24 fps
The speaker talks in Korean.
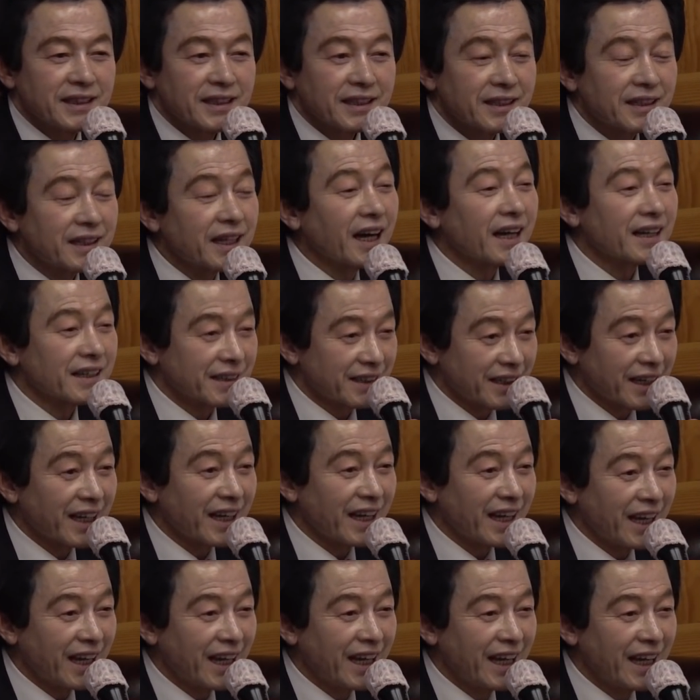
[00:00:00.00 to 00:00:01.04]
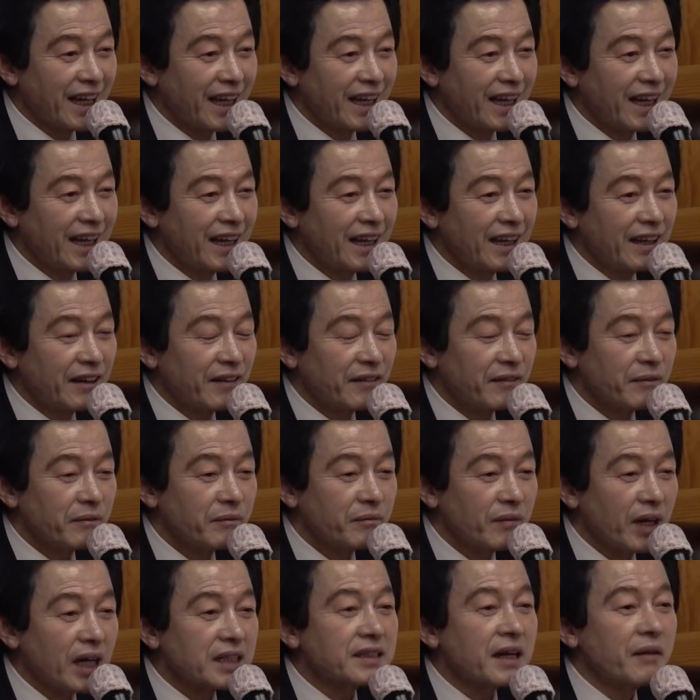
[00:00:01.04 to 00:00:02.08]
그래, 안 그래?
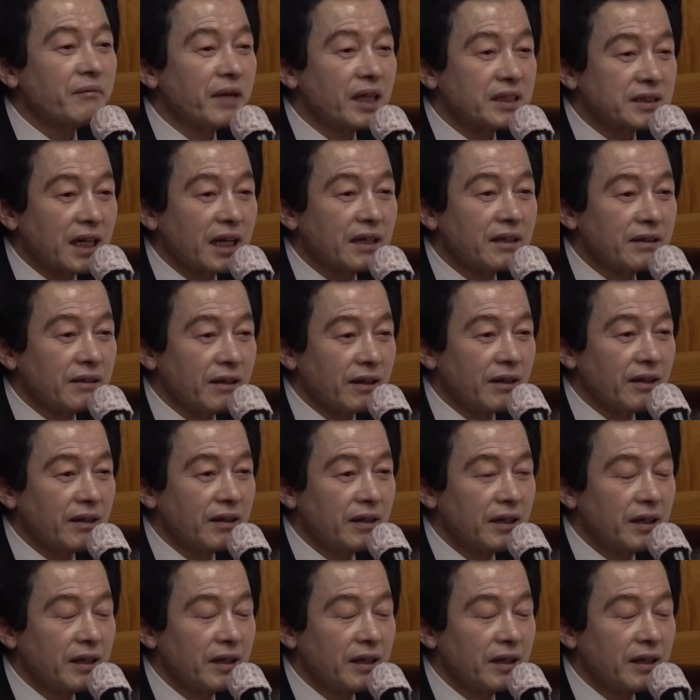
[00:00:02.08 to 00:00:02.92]
맞아, 맞아요.